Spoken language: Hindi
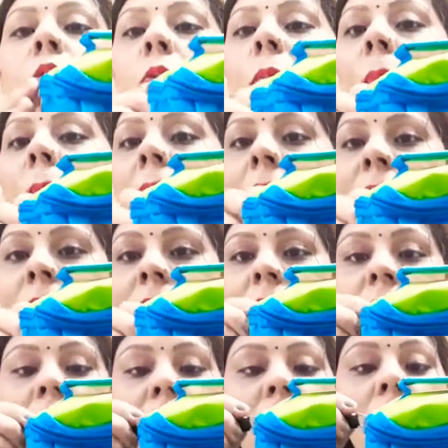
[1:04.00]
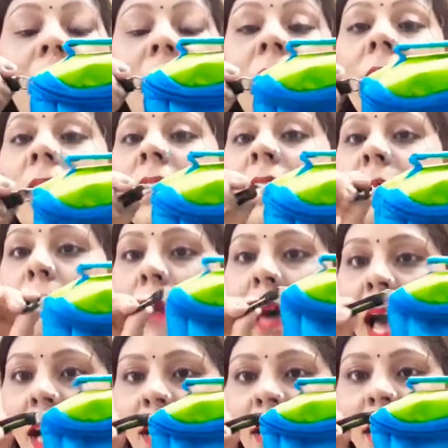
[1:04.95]
तो बात करते हैं पहले इस
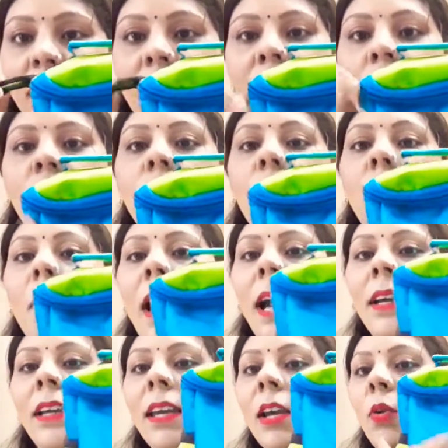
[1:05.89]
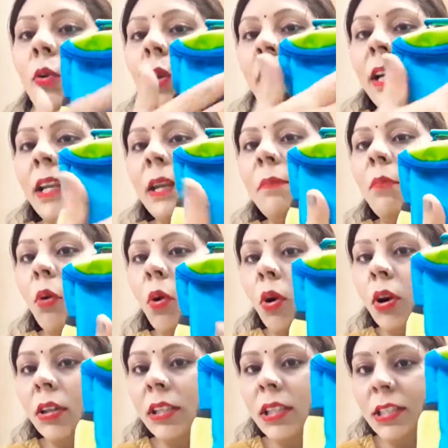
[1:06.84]
बैग की तो बैग की क्वालिटी
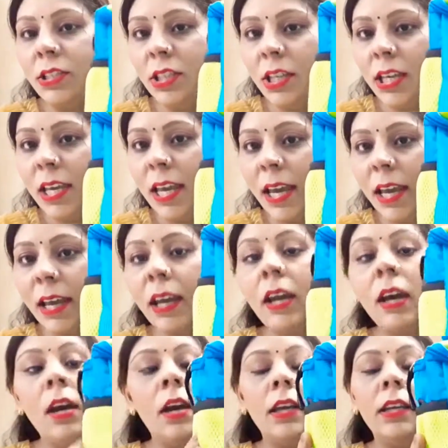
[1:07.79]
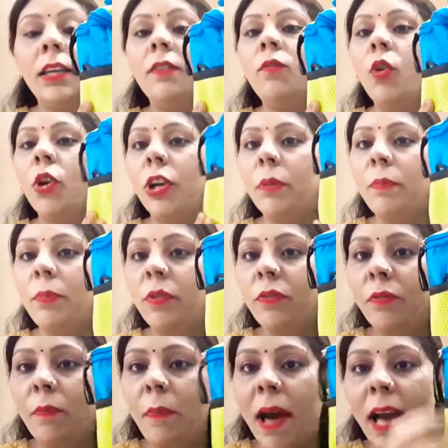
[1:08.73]
बहुत अच्छी है ये
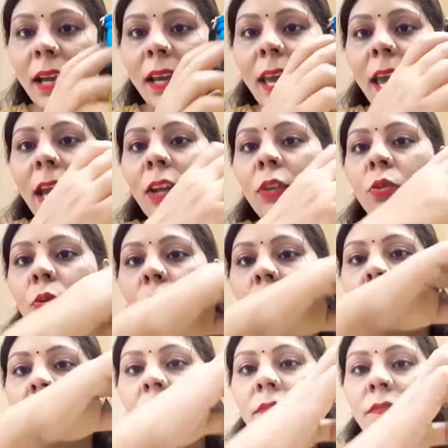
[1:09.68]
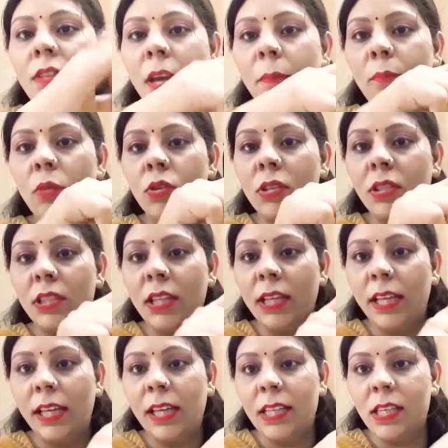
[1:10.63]
वाटरप्रूफ बैग है दोनों तरफ से आपको इस
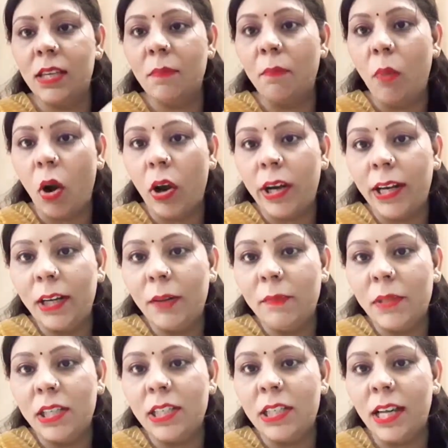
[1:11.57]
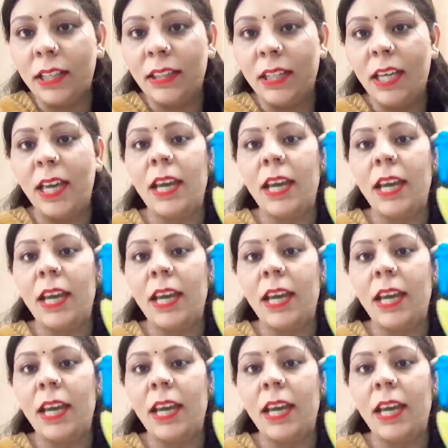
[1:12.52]
तरीके से पॉकेट मिल जाती